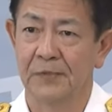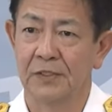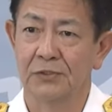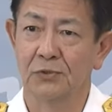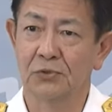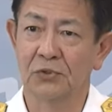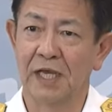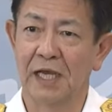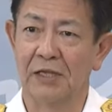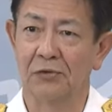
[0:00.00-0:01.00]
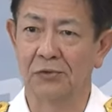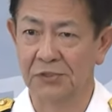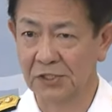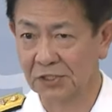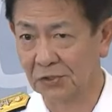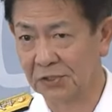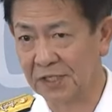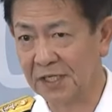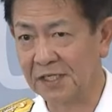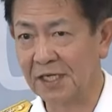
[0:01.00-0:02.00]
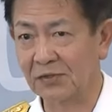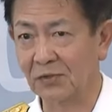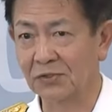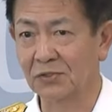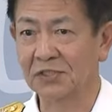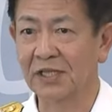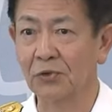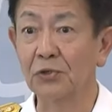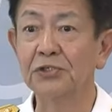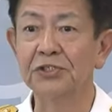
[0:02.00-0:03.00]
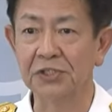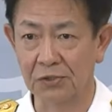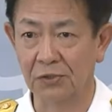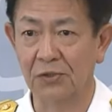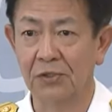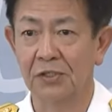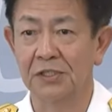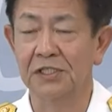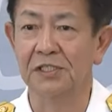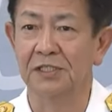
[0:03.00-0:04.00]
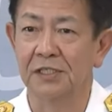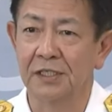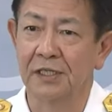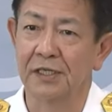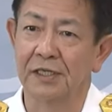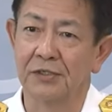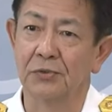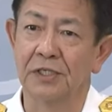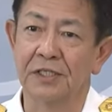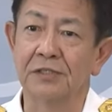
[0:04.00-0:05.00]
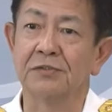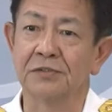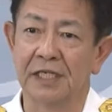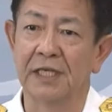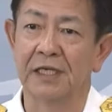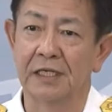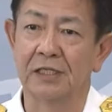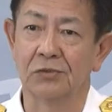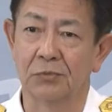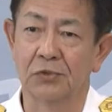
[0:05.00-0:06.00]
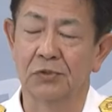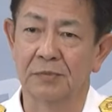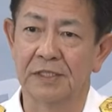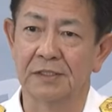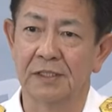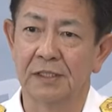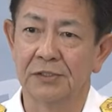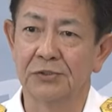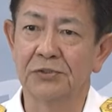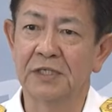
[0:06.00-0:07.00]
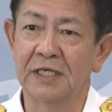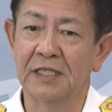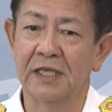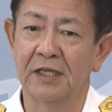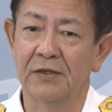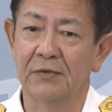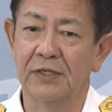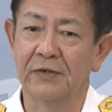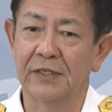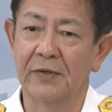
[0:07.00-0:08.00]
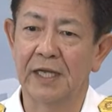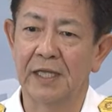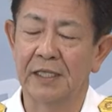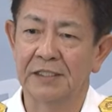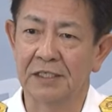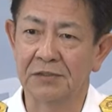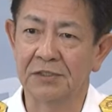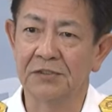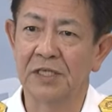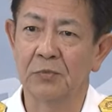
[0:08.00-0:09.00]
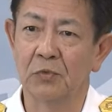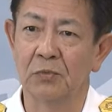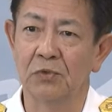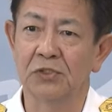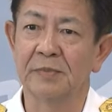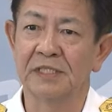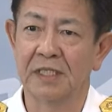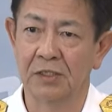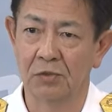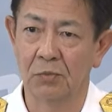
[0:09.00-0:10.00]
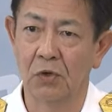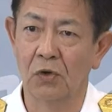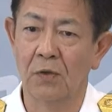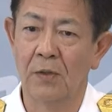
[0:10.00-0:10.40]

相当なあの広いエリアとそして濃い色に、え表現できるんじゃないかなと思っておりますそういう中で我々は着任の際も申しましたけども